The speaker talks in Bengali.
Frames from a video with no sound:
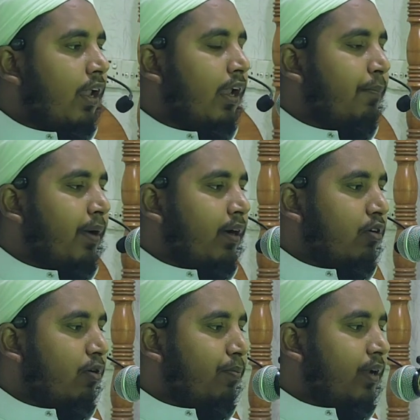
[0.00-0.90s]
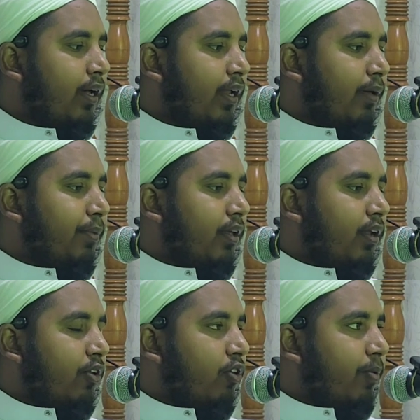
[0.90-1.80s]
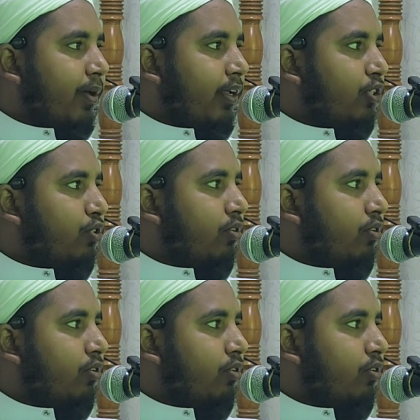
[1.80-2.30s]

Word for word: আল্লাহ পাক রব্বুল আলমিনের দরবারে